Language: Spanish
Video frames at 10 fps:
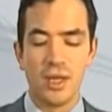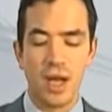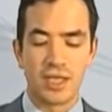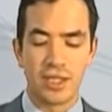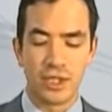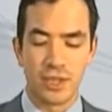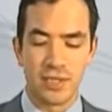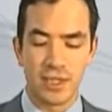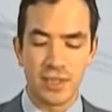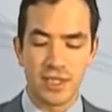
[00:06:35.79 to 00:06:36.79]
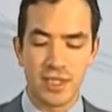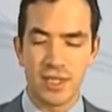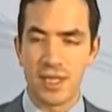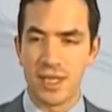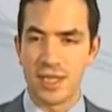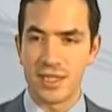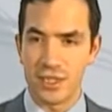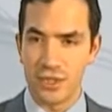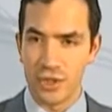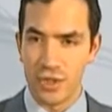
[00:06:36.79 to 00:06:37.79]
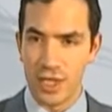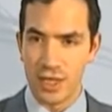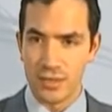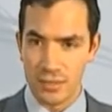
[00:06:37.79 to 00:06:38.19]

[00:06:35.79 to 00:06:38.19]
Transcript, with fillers: Así lo sabe Step 7 y así nos lo indica.